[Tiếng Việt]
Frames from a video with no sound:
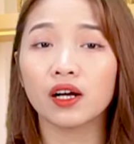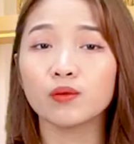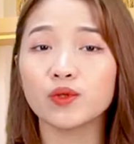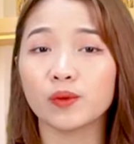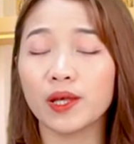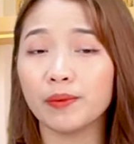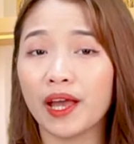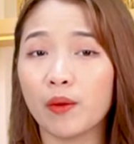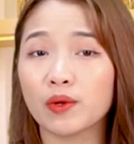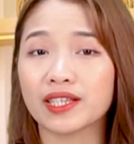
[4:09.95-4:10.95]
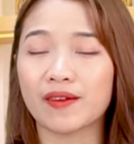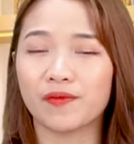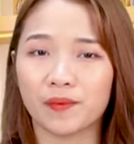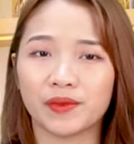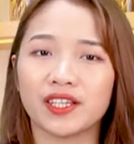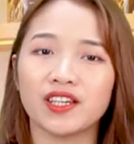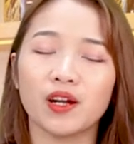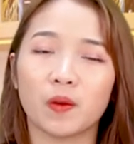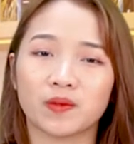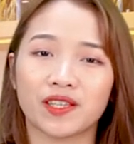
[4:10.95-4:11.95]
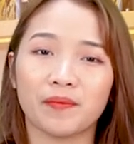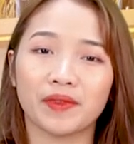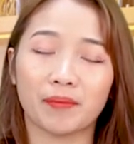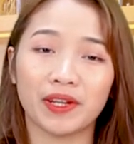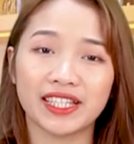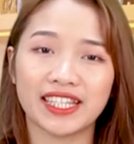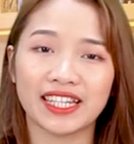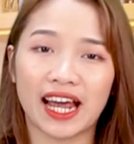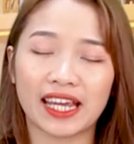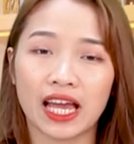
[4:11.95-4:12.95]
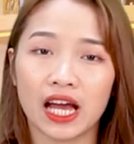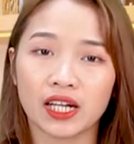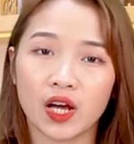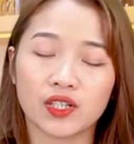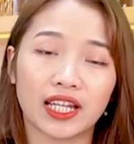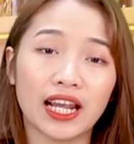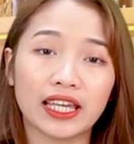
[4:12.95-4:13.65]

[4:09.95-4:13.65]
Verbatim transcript: Công dụng tiếp theo của sản phẩm tinh chất hồng sâm nấm linh chi này đó chính là